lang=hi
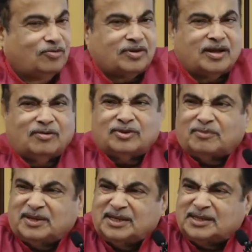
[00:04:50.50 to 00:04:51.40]
तो उठ के
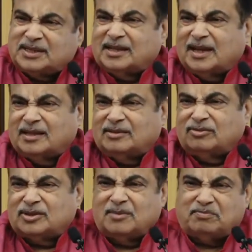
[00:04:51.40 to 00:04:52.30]
वो जब खींचता था
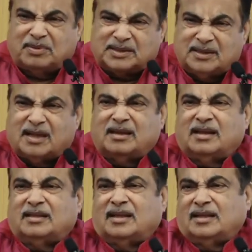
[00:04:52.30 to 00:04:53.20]
तो उसके पसीना
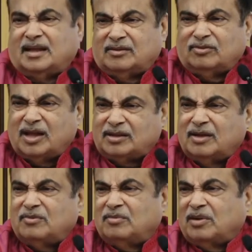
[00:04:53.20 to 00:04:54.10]
निकलता था
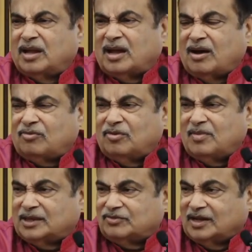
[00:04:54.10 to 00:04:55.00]
देखते हुए बड़ा
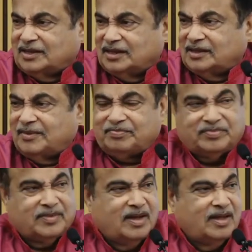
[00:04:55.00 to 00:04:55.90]
आंखों में आंसू आते थे
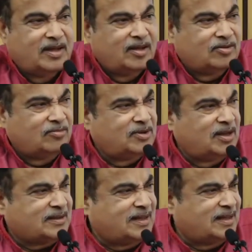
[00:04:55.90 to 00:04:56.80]
तो
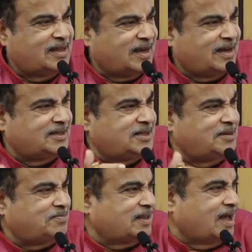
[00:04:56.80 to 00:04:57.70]
मुझे लगता था ये
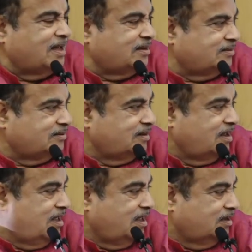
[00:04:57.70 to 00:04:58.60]
कैसी प्रथा है
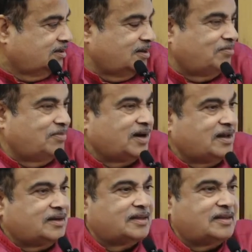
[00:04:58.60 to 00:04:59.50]
जब मैं
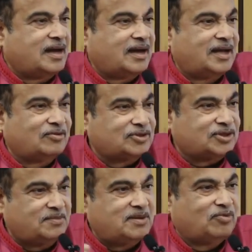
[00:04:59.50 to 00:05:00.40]
कलकत्ता गया तो
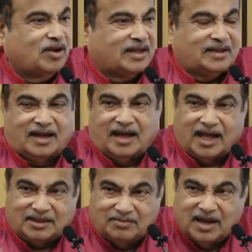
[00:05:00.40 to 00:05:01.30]
उससे भी बुरा था
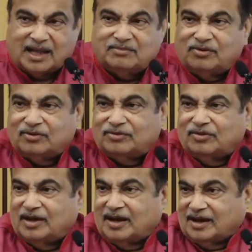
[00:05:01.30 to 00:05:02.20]
आदमी आदमी को
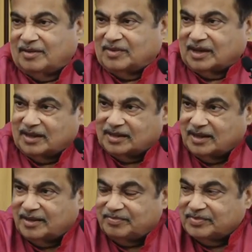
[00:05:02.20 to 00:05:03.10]
धोने का काम
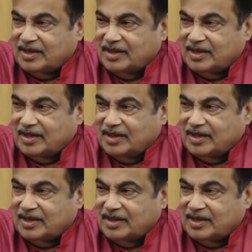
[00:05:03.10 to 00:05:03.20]
करता था